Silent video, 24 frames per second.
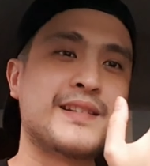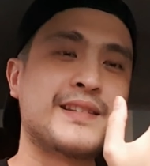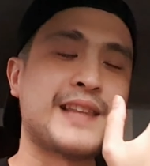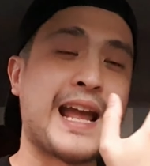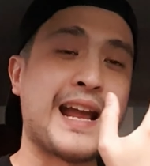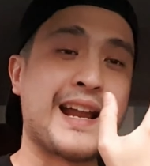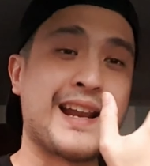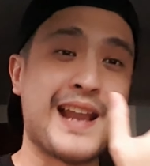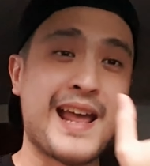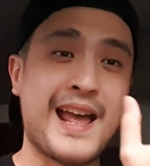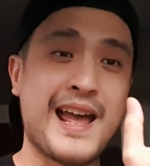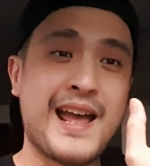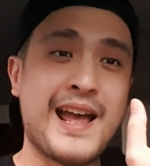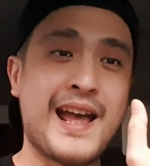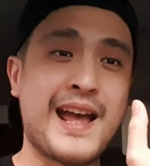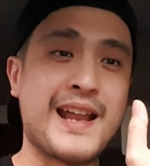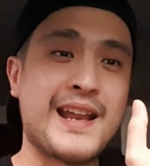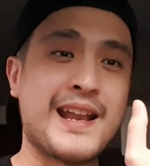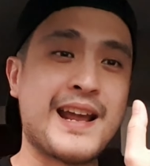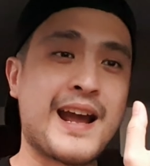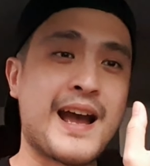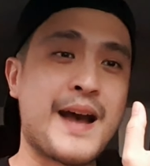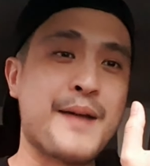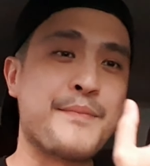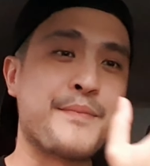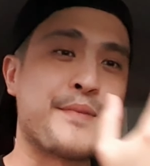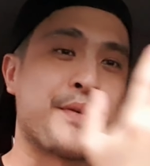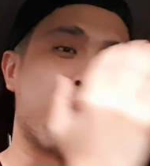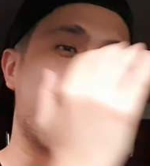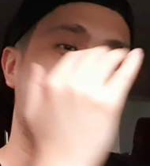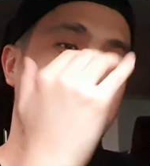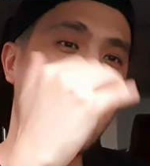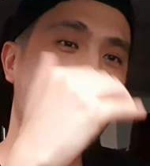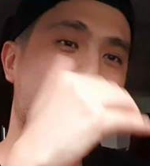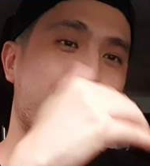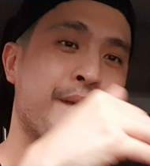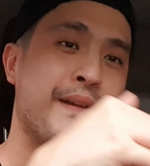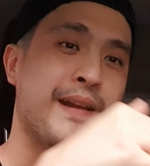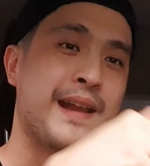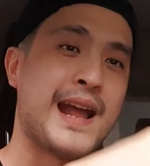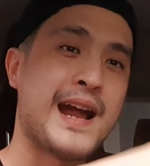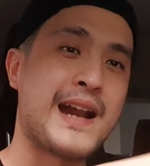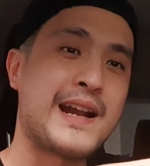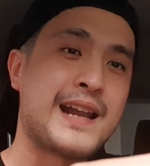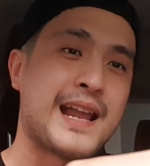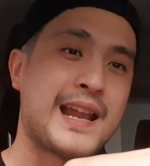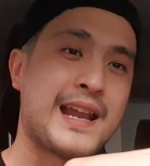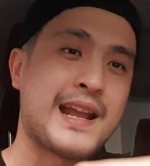แต่งหน้านะครับของคน
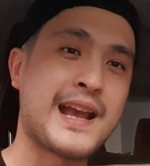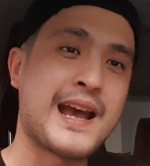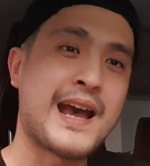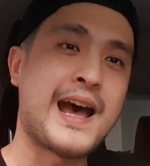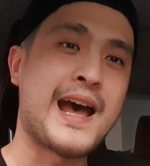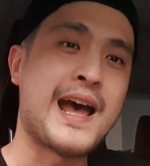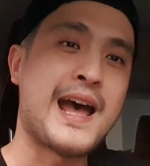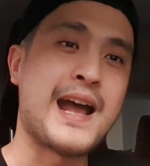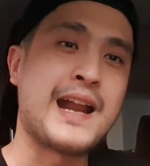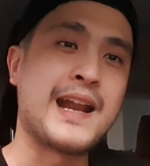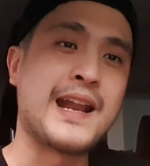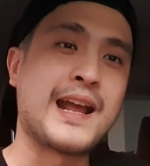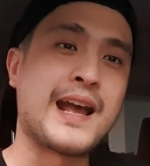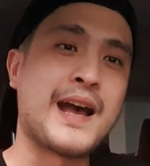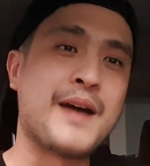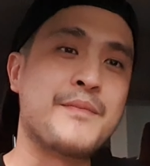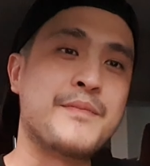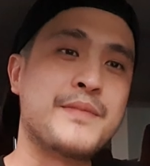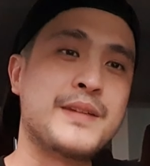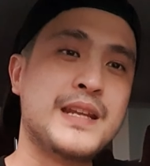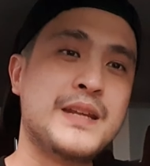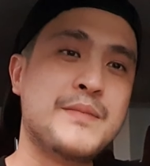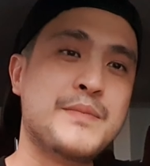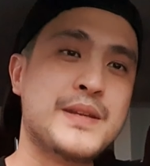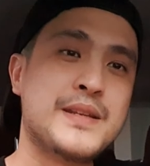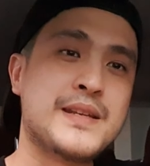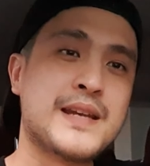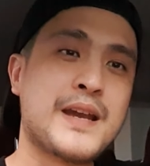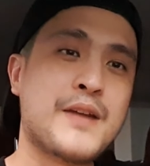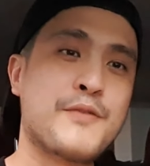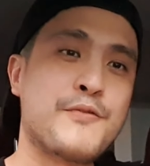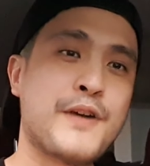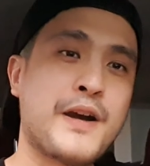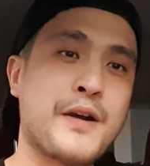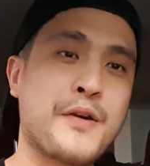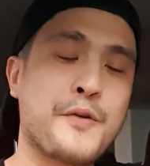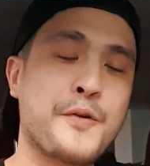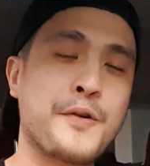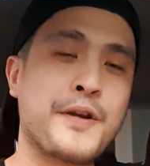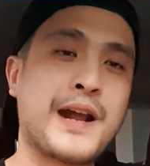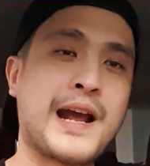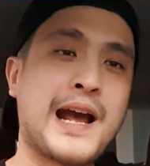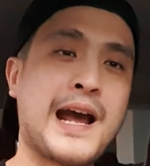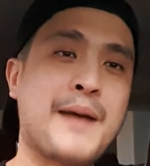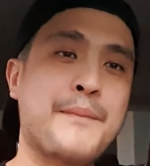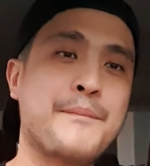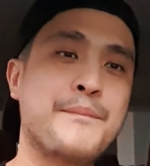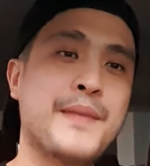นั่งด้านข้างนะครับ ที่ไม่ใช่ฝั่งคน
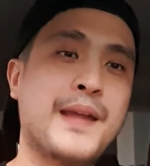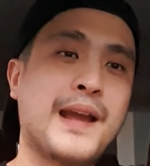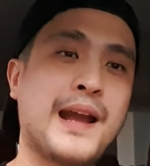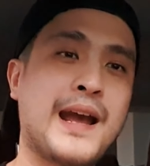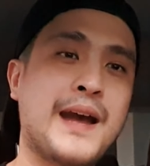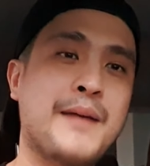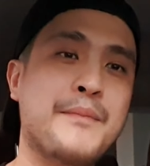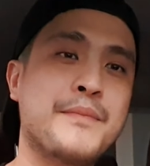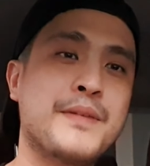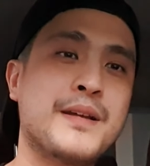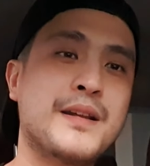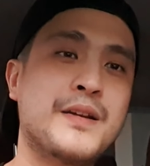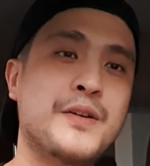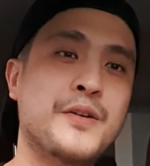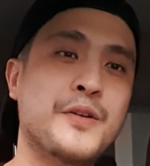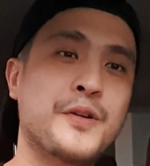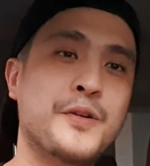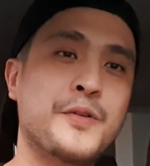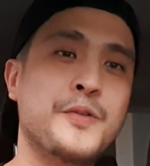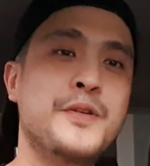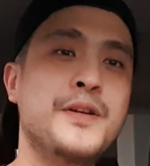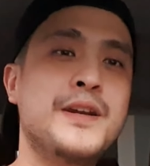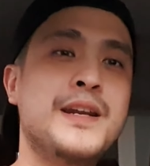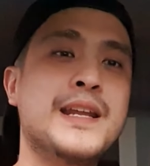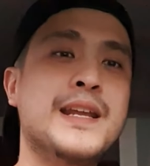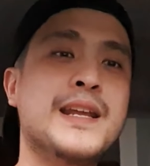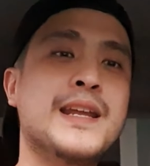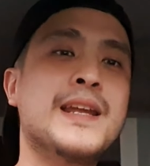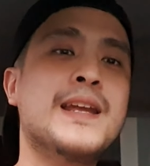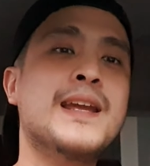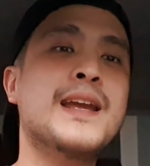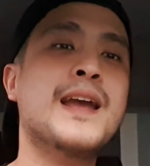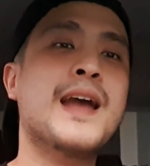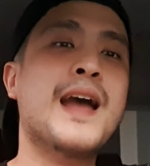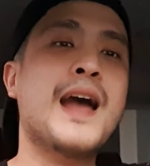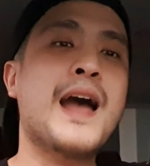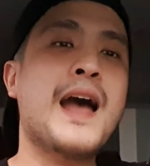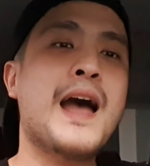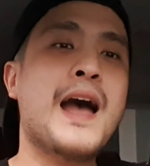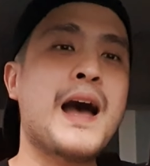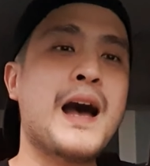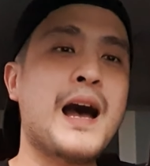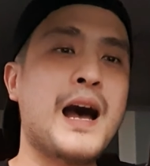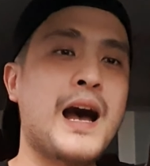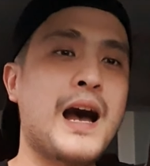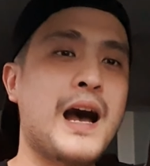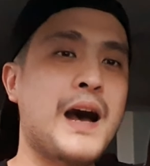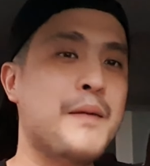ขับนะครับรถรุ่นนี้
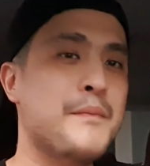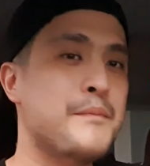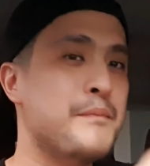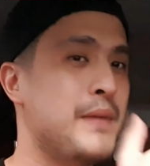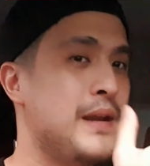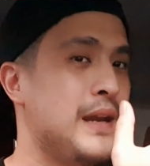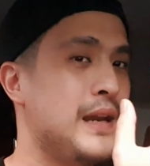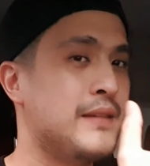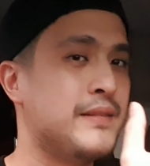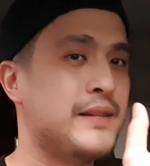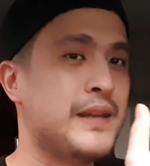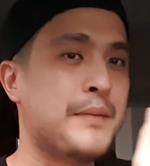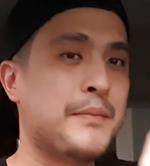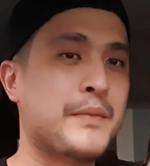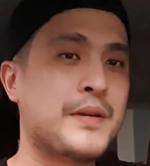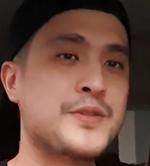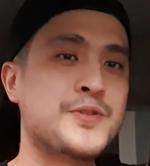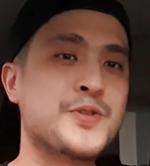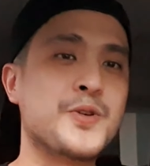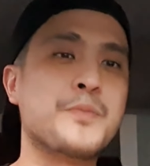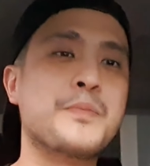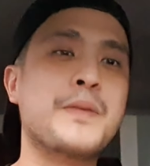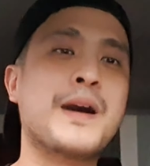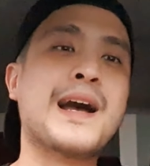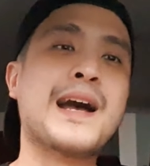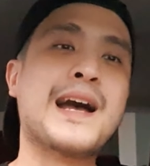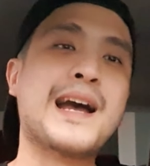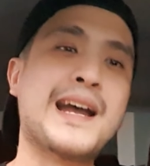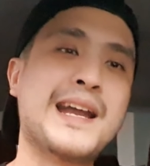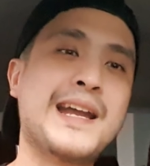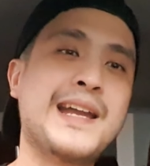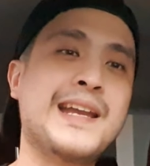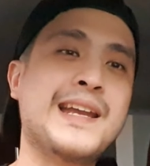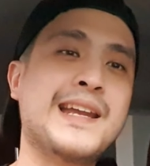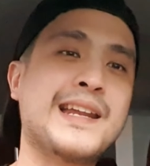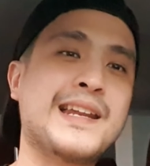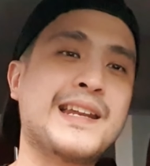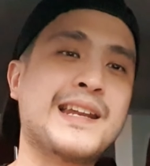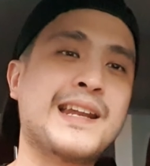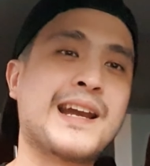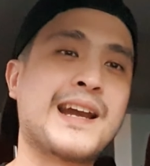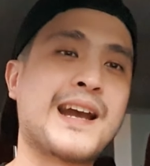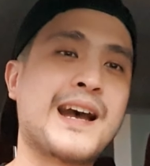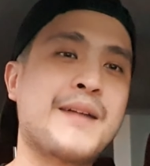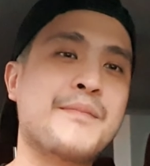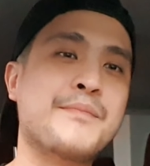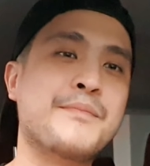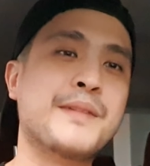ไม่ได้เตรียมกระจกมาให้นะ
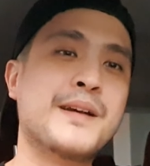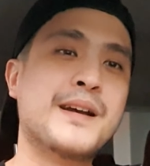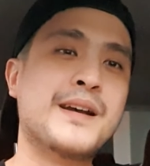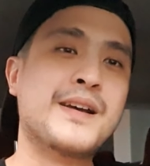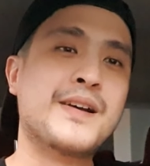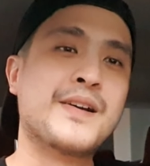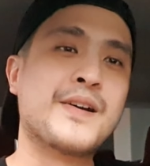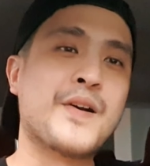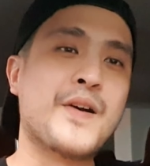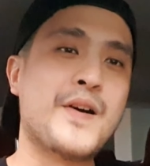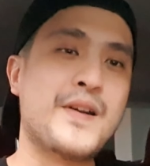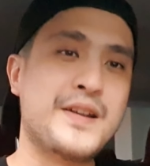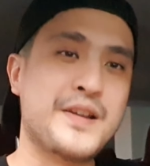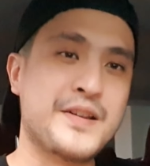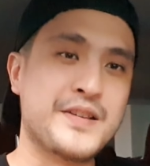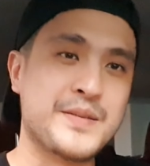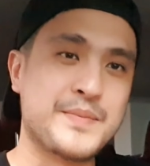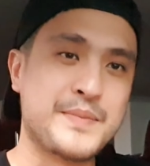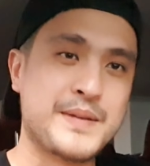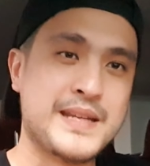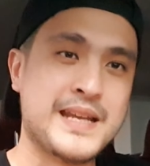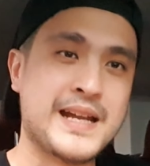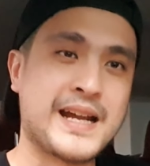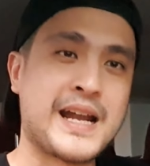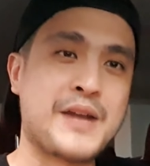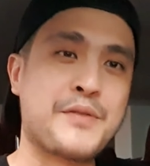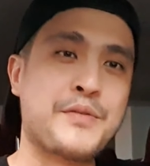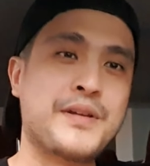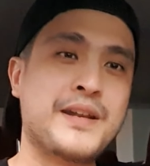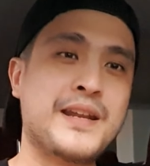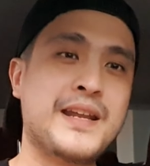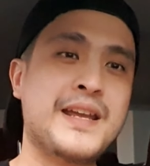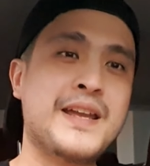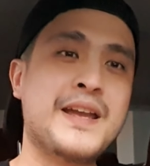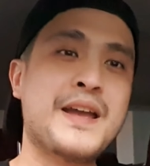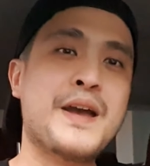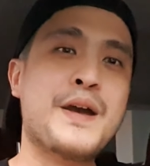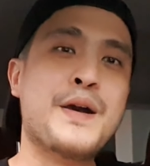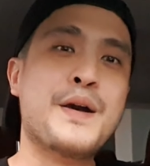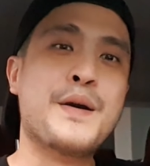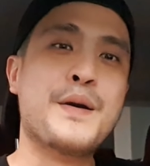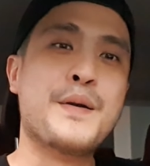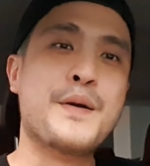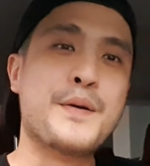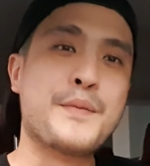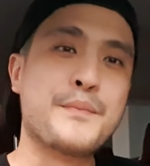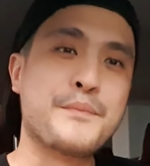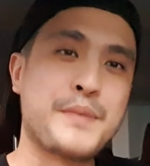ครับ ก็เดี๋ยวจะเป็นยังไงวันนี้
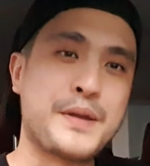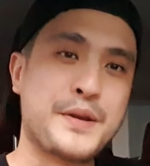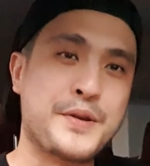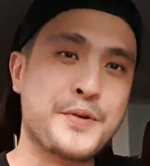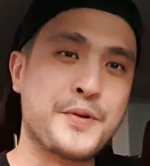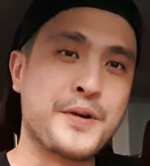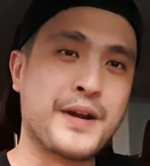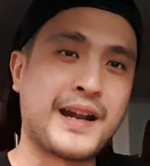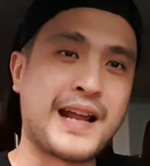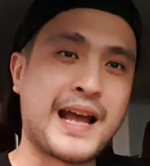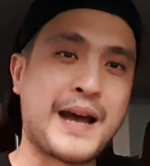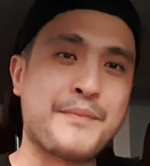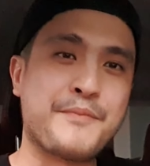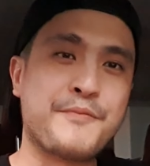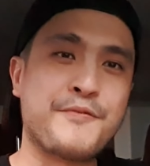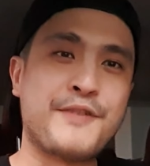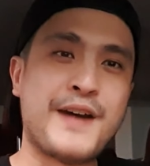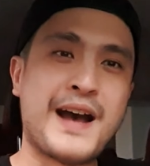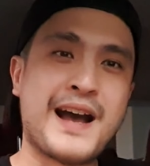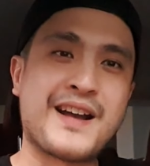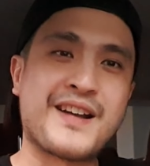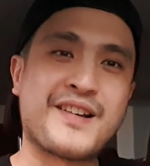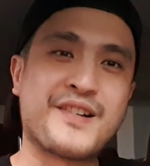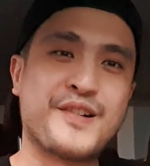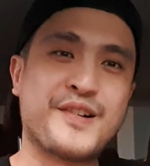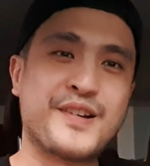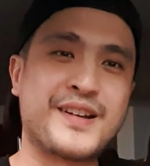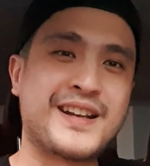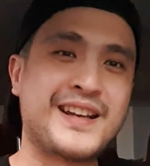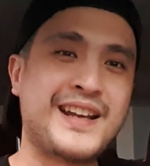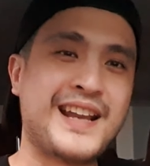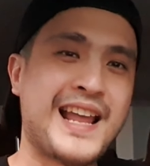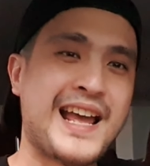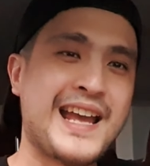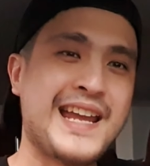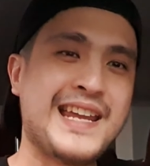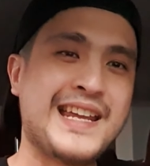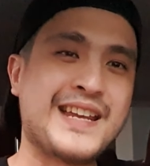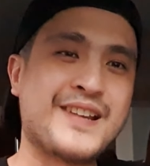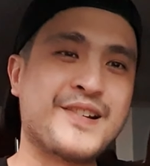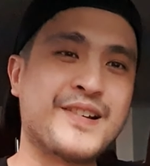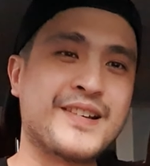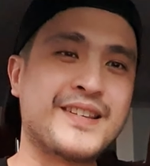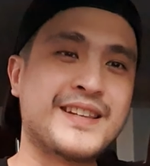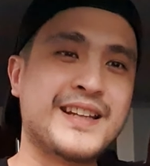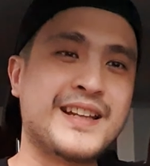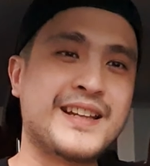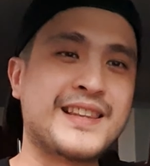ไปดูกันครับ ฝากกดไลค์ก
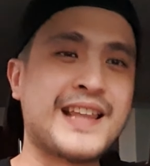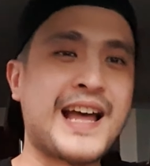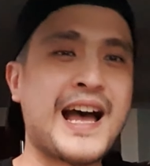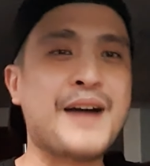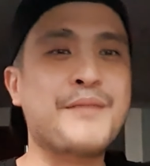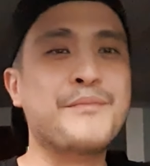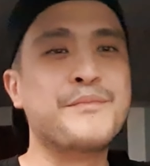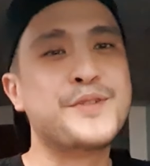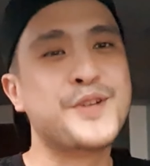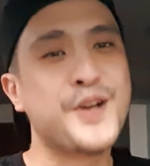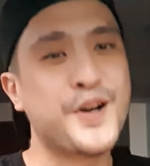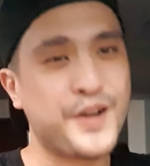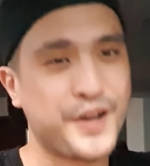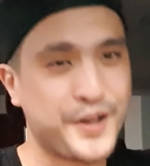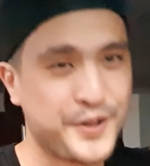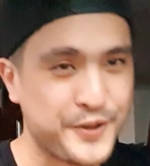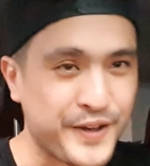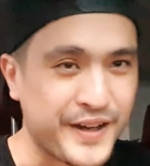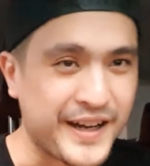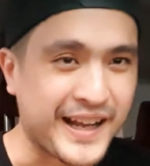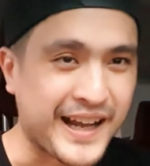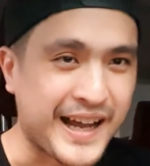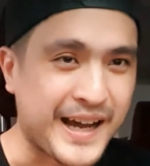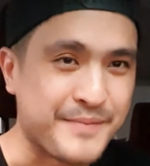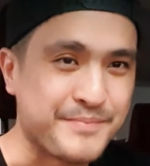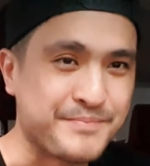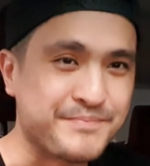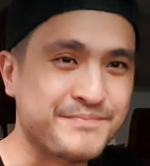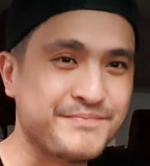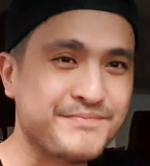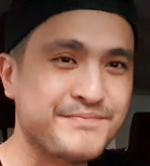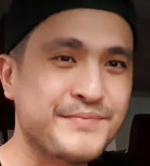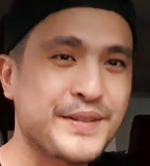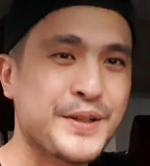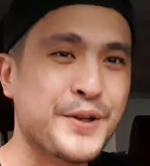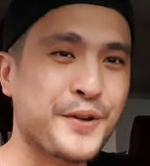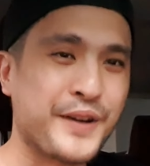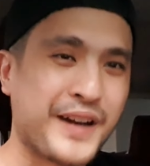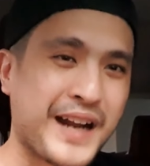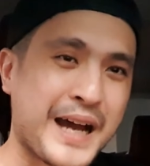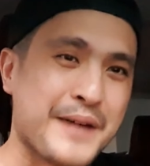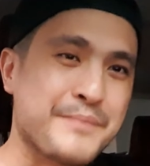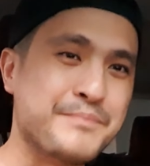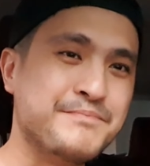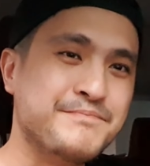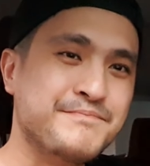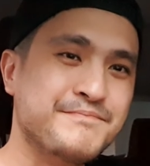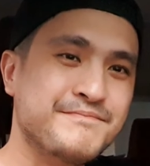ดติดตามช่องให้ด้วยนะครับ ไปดูกันค
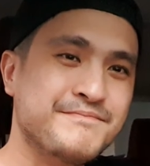รั